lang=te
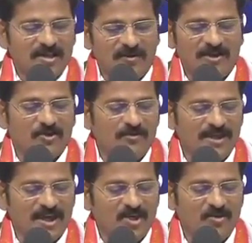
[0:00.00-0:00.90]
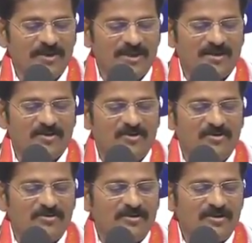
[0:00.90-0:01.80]
ఇరవై తొమ్మిది కిలోమీటర్లు
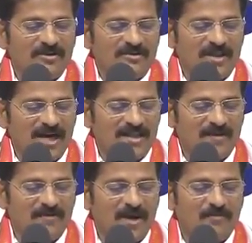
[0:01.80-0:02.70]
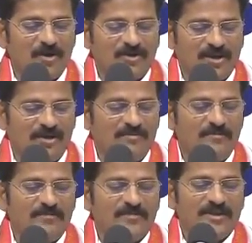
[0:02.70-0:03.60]
దాదాపుగా మొత్తం
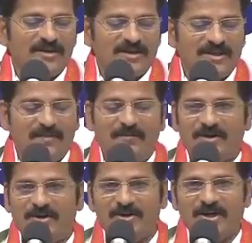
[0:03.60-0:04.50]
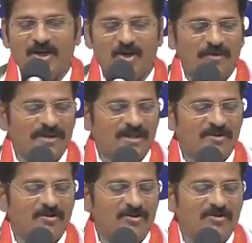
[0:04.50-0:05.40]
డెబ్బై రెండు
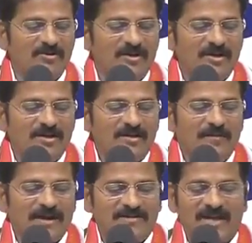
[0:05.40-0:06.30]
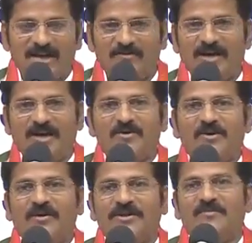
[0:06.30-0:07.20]
కిలోమీటర్లు పద్నాలుగు వేల
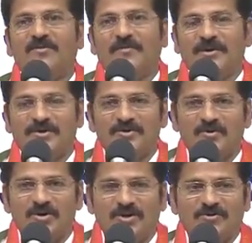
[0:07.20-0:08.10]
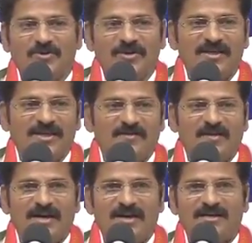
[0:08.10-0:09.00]
ఒక వంద ముప్పై రెండు కోట్లతో
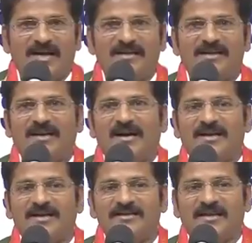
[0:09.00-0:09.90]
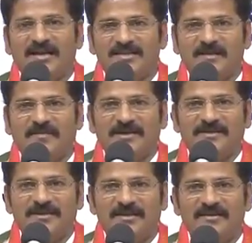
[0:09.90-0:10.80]
నిర్మాణానికి అన్ని రకాలుగా చర్యలు
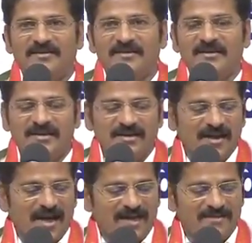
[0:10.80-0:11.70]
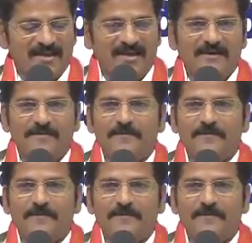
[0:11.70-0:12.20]
చేపట్టింది అయితే